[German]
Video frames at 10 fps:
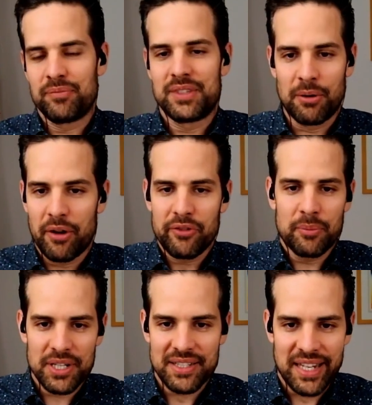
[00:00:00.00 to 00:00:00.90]
Sagen wir einfach
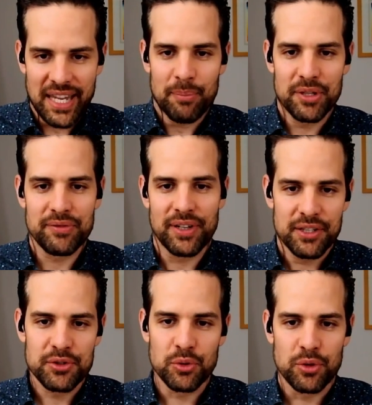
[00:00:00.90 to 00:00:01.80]
mal, das Ergebnis war
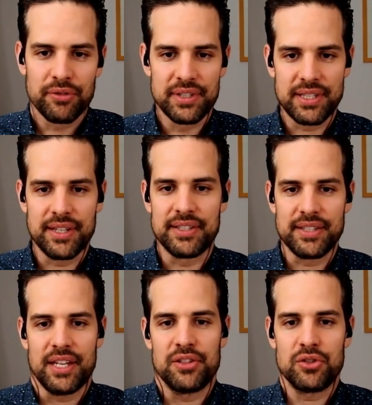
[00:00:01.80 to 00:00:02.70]
nicht so, wie es hätte
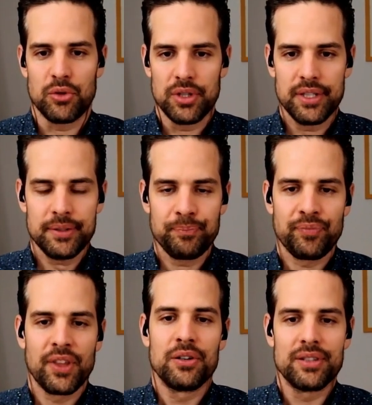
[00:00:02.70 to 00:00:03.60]
sein sollen.
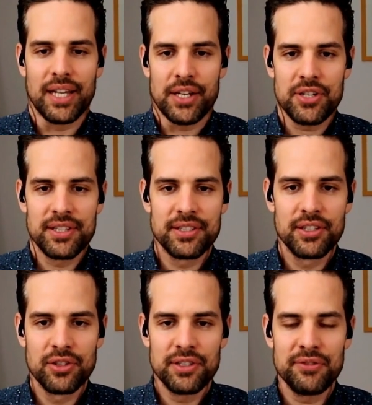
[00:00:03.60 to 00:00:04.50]
Und dann stellt sich
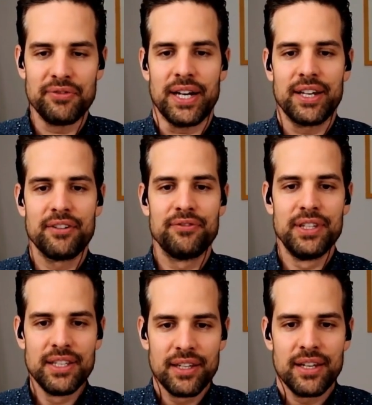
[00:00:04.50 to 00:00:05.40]
natürlich die Frage,
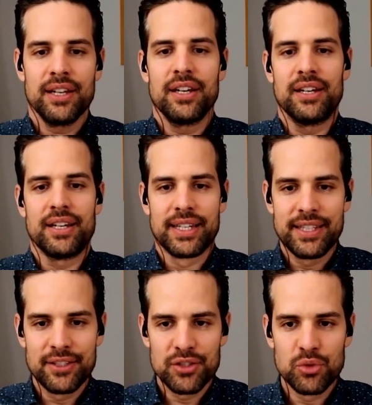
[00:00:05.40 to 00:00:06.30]
wie äh,
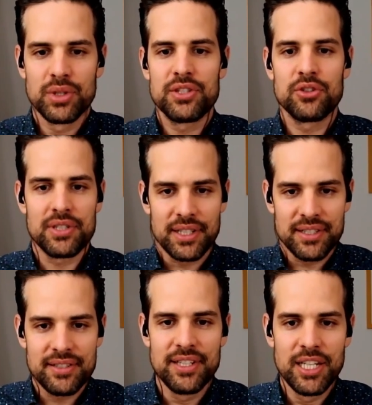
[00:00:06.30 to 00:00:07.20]
richtest du jetzt sozusagen
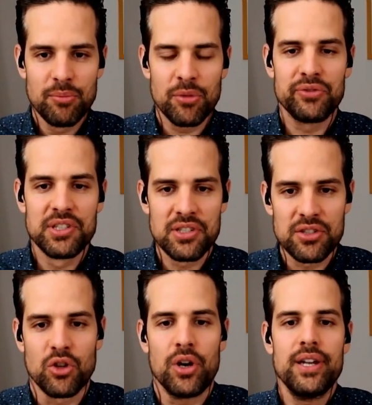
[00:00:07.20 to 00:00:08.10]
das Team auf dieses
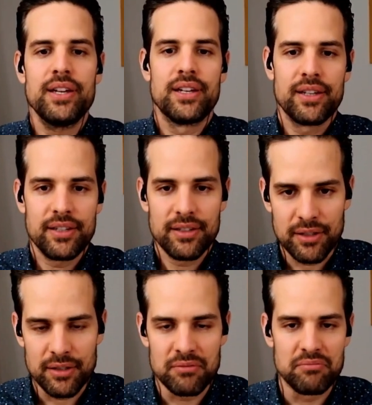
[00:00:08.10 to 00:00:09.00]
neue
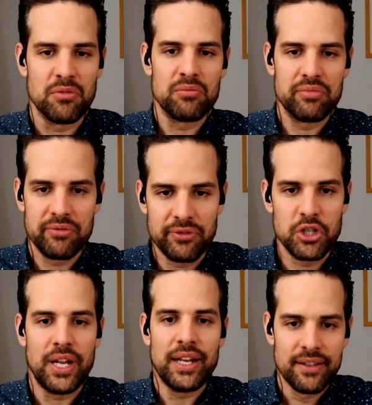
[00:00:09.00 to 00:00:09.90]
ähm,
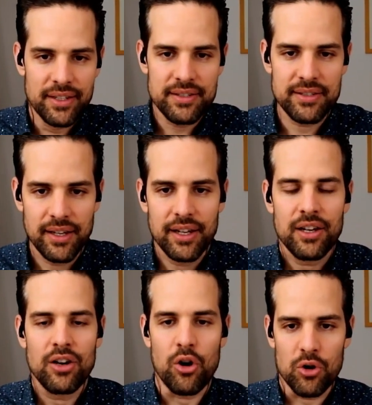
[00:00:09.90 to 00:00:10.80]
Verständnis
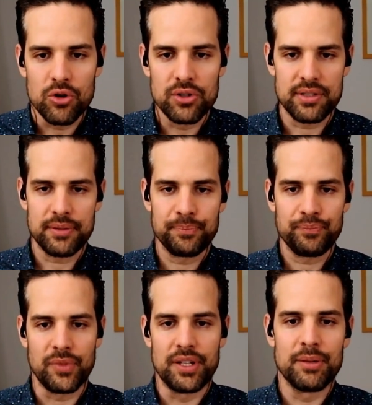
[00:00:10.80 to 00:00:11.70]
aus,
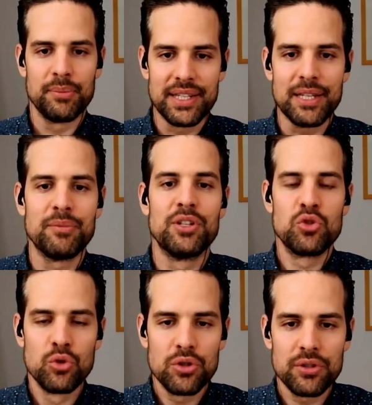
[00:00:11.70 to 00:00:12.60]
na, damit eben in
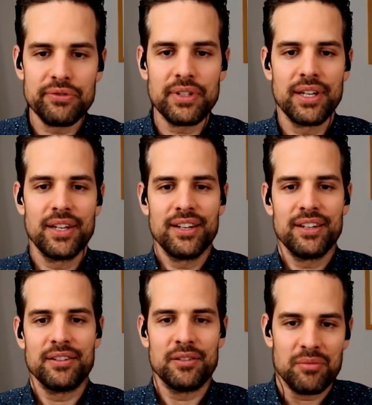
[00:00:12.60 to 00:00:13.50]
Zukunft
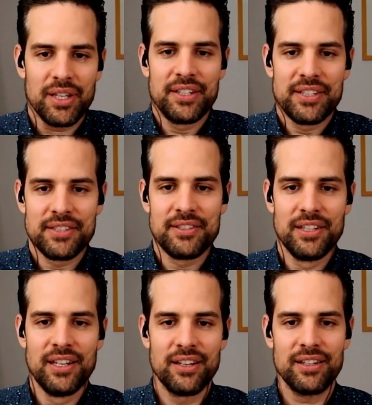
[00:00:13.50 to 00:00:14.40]
äh, dann dieses
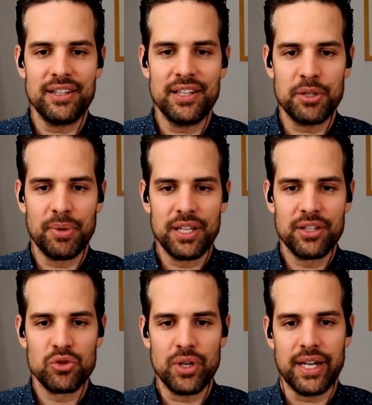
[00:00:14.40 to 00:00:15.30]
Ziel äh,
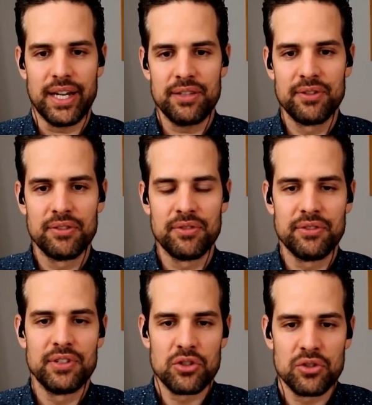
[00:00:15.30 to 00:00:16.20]
entsprechend so erreicht wird,
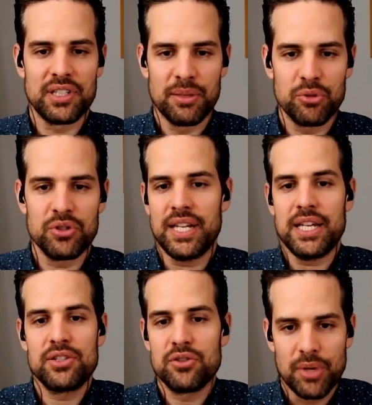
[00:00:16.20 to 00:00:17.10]
wie, wie sozusagen der
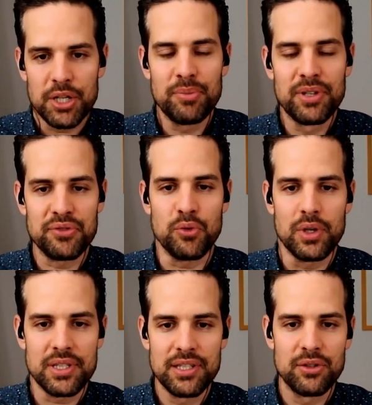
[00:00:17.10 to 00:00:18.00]
Prozess zum Beispiel das
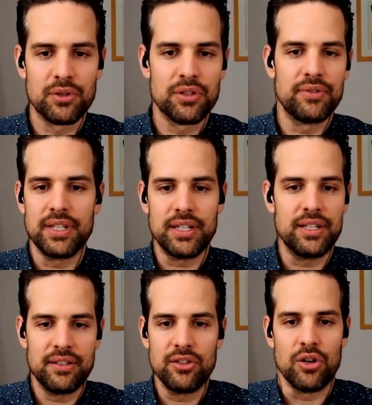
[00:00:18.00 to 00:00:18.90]
vorsieht oder wie
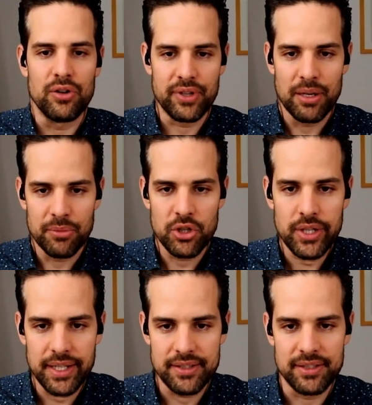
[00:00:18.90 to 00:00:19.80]
halt die Aufgaben
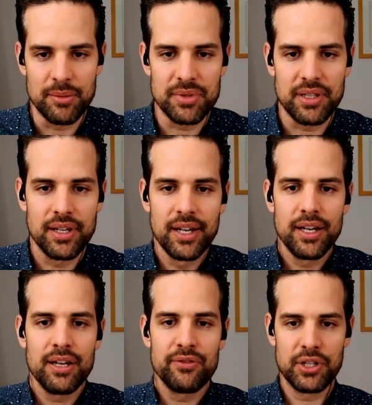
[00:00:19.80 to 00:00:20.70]
gesteckt sind. Gibt es ja
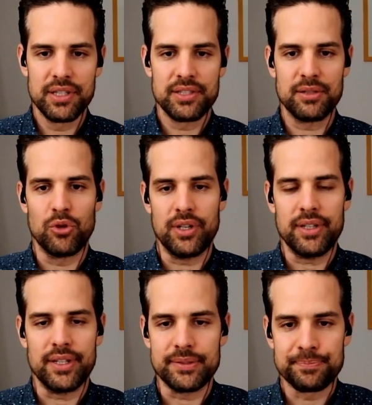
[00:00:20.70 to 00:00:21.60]
verschiedenste
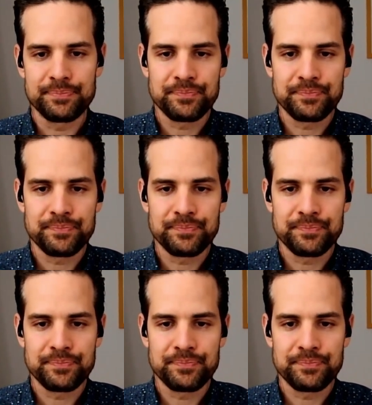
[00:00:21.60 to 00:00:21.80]
Möglichkeiten.